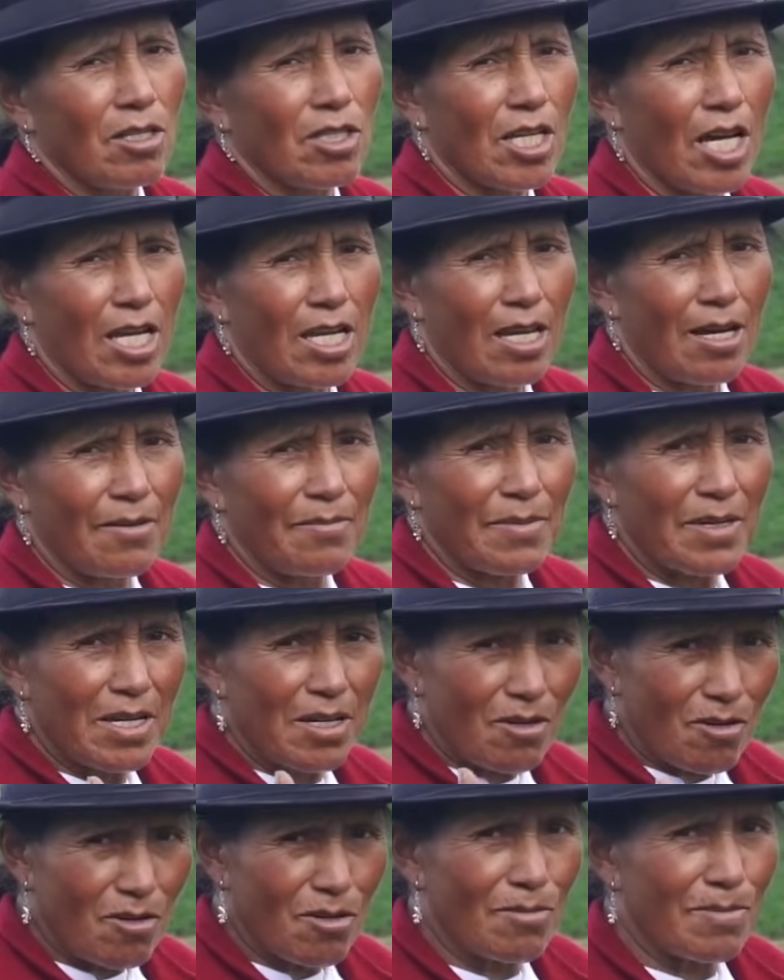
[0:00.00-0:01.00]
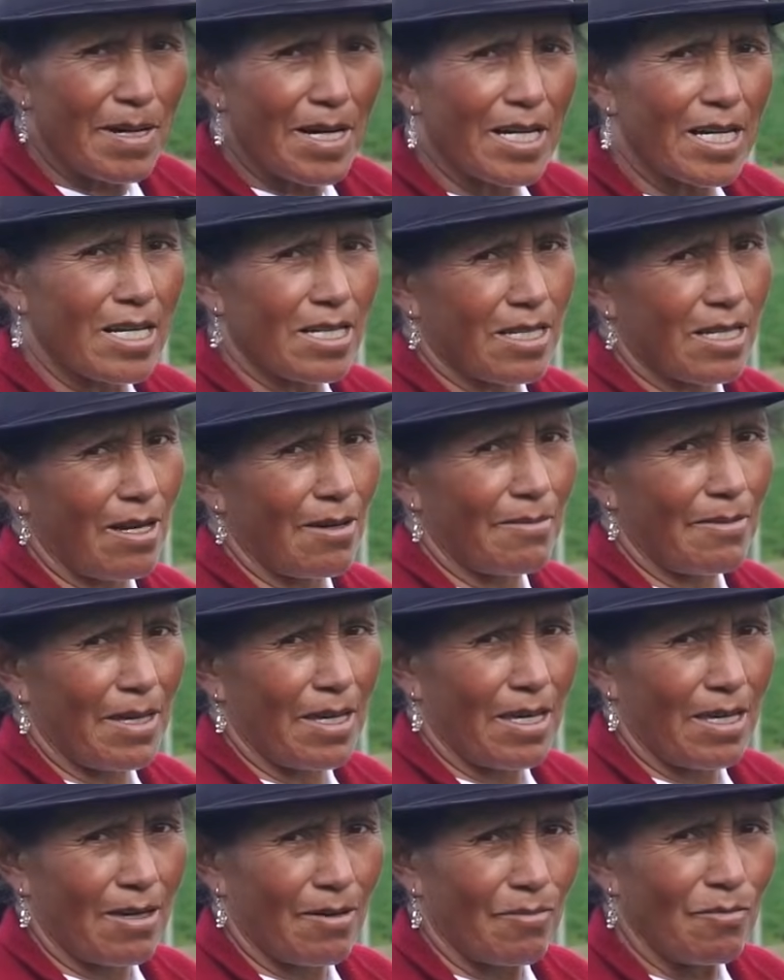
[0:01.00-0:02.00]
Ya la mejor vaca
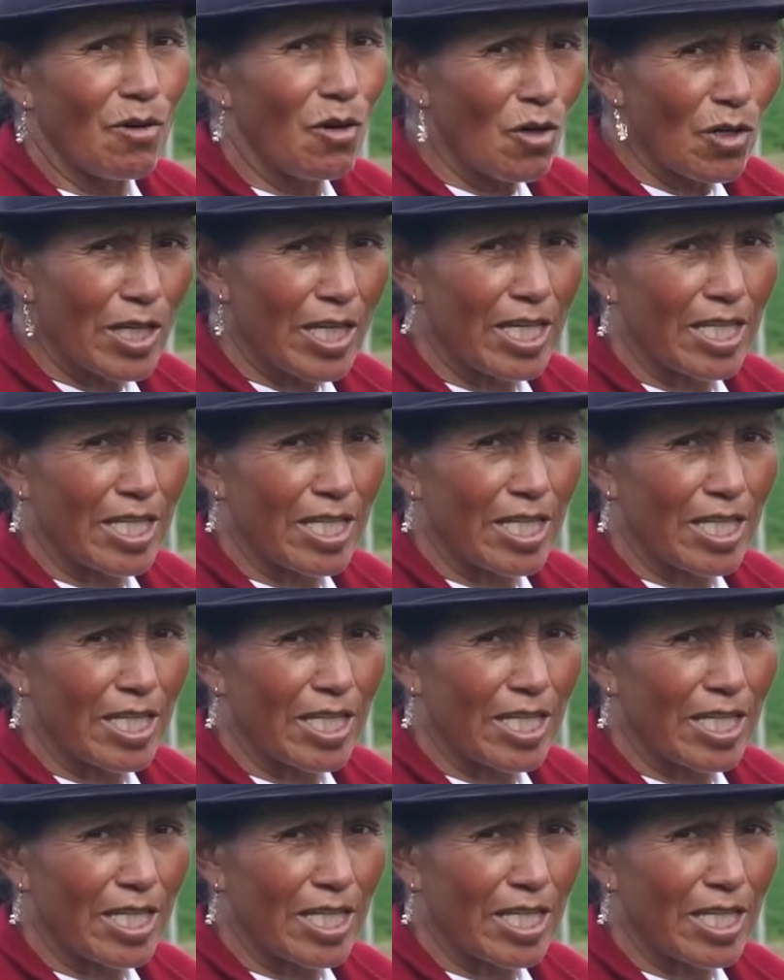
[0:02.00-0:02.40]
sabe. mucho